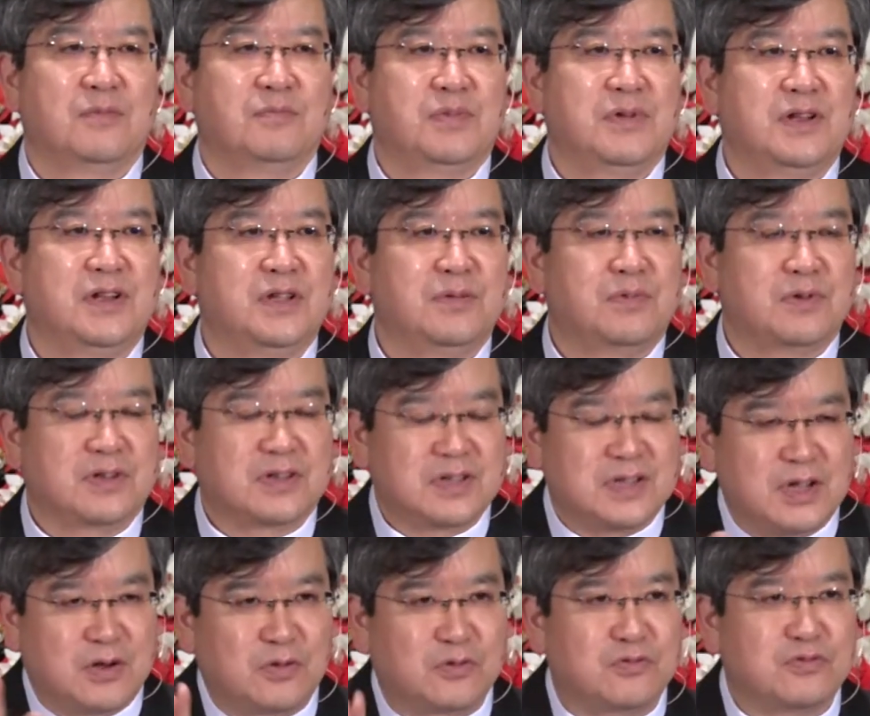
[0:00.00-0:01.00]
빌립을
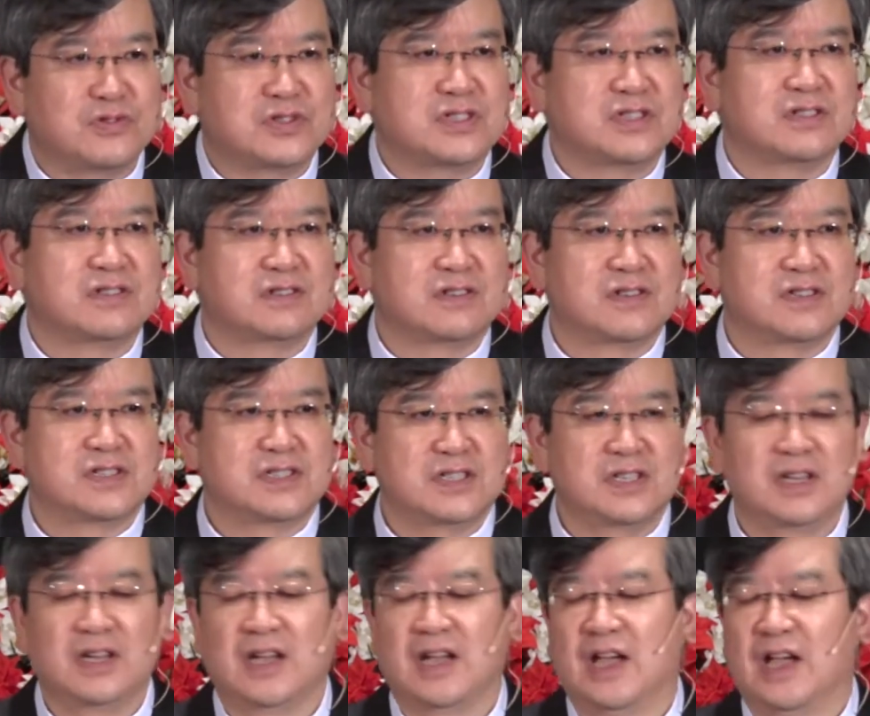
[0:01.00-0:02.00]
그대로 두시는
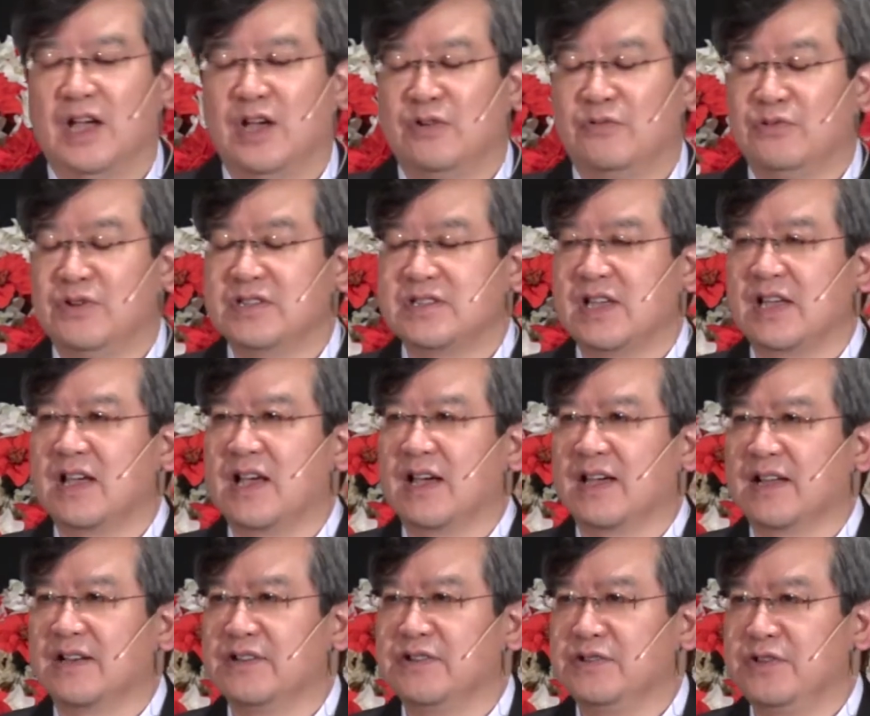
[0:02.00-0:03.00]
것이 우리
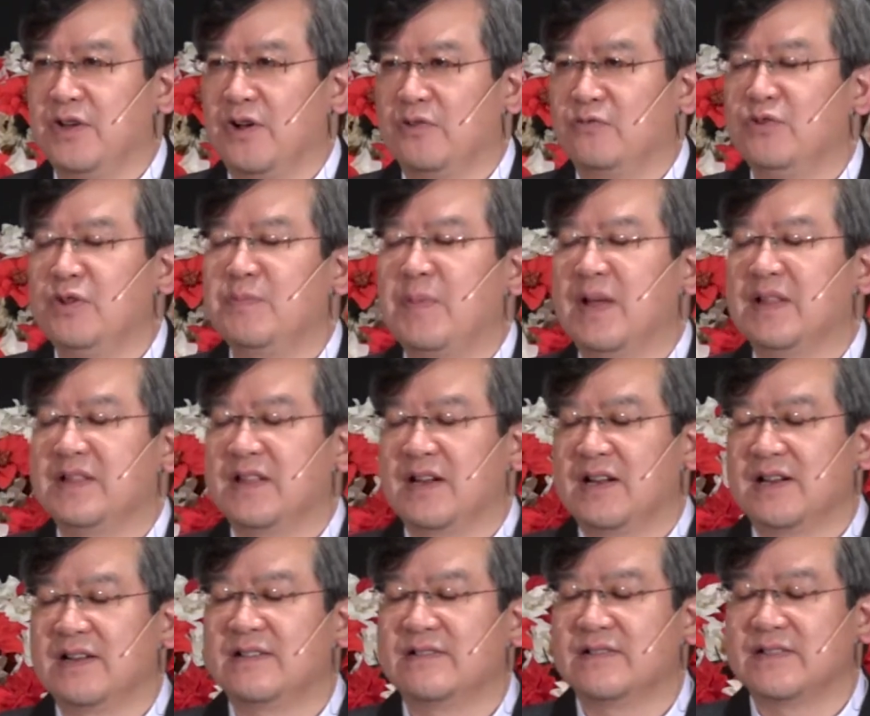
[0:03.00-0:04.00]
생각에는요, 우리
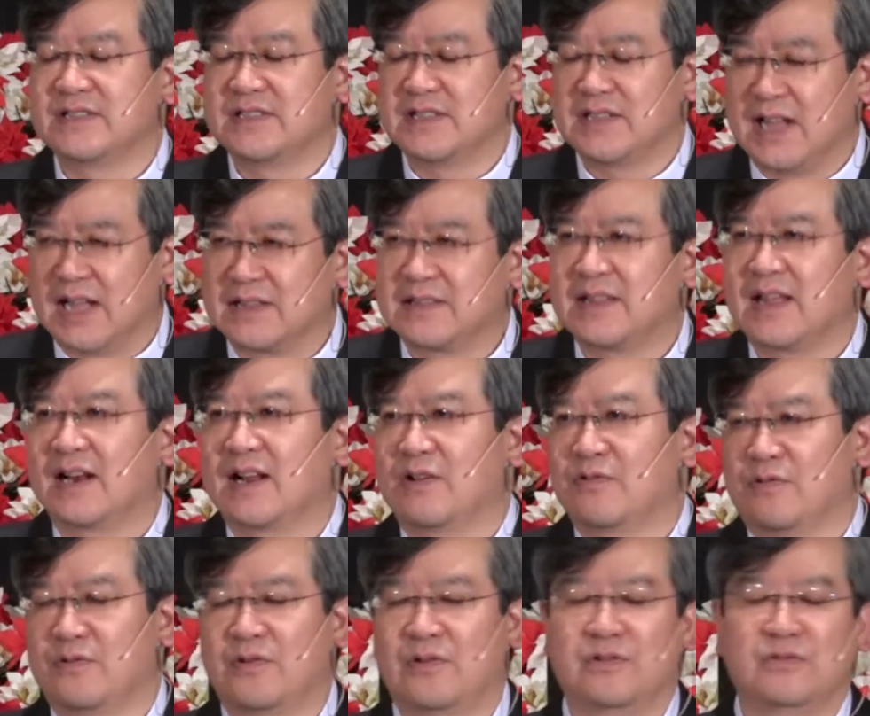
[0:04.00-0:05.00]
판단에는 그것이
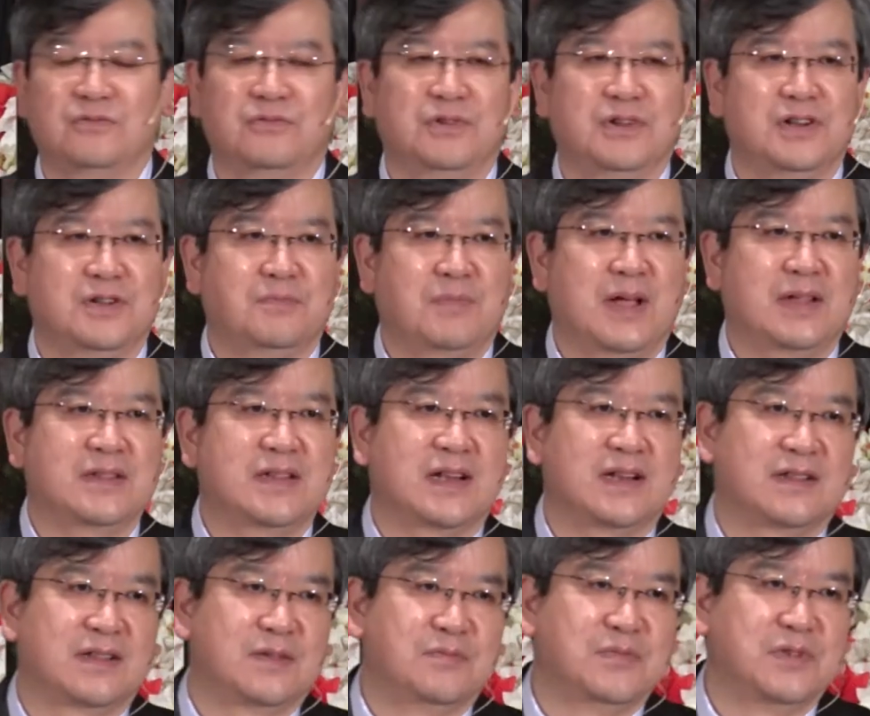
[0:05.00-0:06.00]
낫다라고 우리는
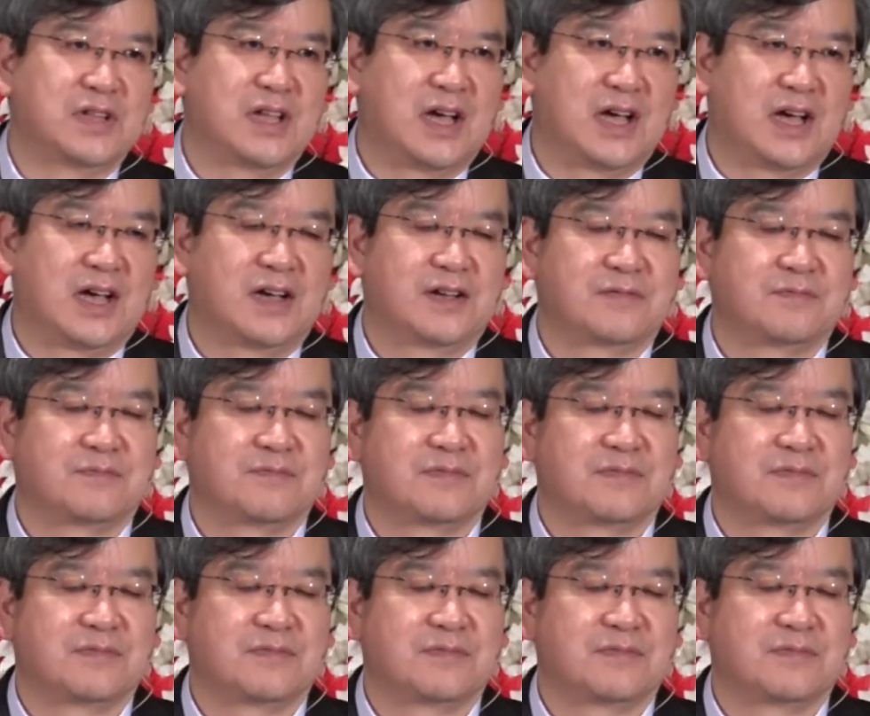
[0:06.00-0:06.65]
판단이 됩니다.